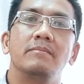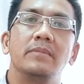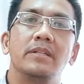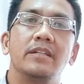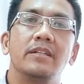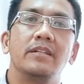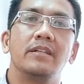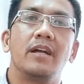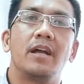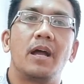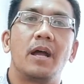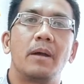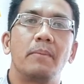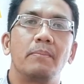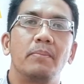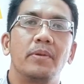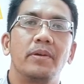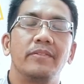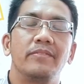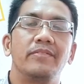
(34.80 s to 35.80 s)

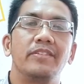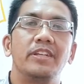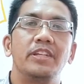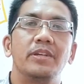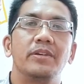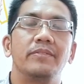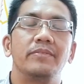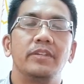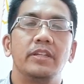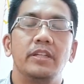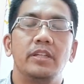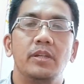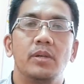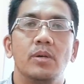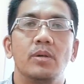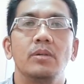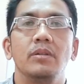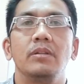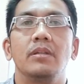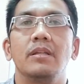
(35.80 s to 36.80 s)
mengupload
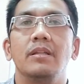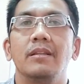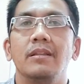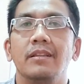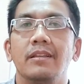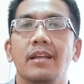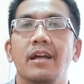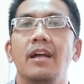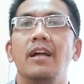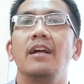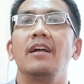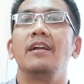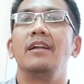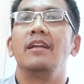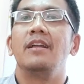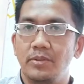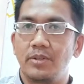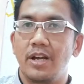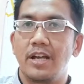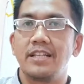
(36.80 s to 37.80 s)
video-video tentang
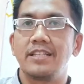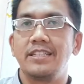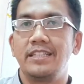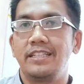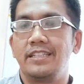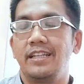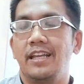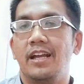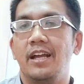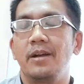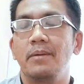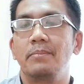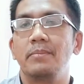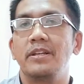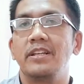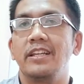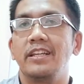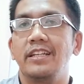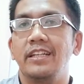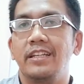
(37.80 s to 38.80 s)
edukasi ya,
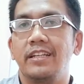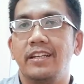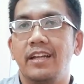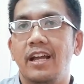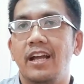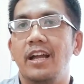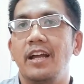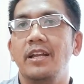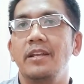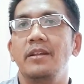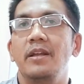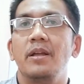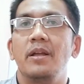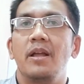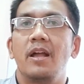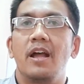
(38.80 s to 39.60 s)
pendidikan,